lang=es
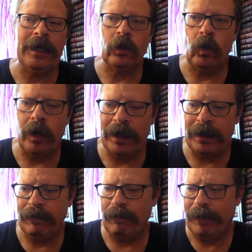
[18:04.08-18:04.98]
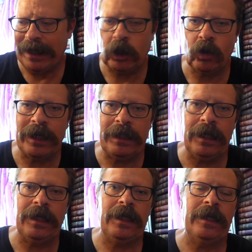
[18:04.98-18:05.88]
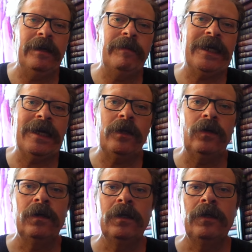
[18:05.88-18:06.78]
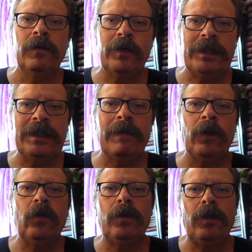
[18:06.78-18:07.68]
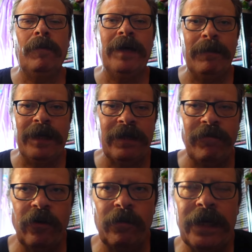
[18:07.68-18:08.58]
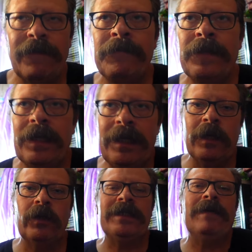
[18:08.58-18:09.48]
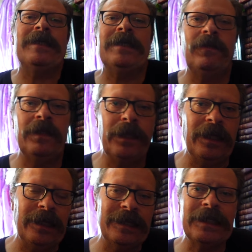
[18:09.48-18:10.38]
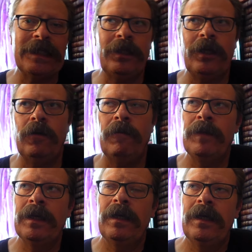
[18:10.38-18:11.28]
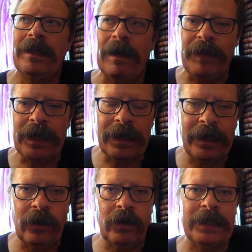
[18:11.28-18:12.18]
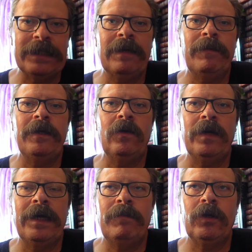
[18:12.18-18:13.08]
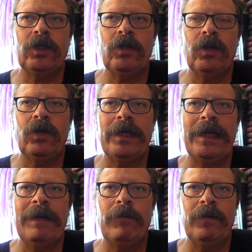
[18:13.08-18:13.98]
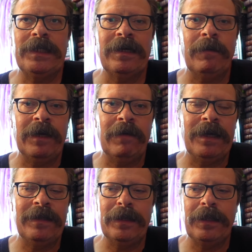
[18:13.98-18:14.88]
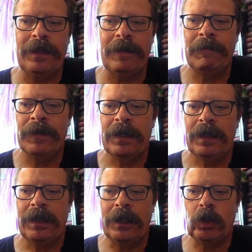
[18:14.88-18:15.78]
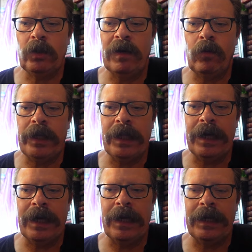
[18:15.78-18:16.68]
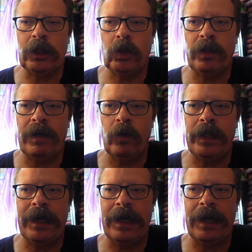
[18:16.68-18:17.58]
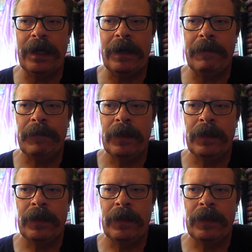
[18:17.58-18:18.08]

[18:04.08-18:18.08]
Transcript: actual peso que tiene en el mercado, pues esa producción para plataforma y de lo que está pasando en el cine. En ese sentido, también creo que esta película, por eso creo que hay que aprovechar para hablar en el cine, es una buena, es una buena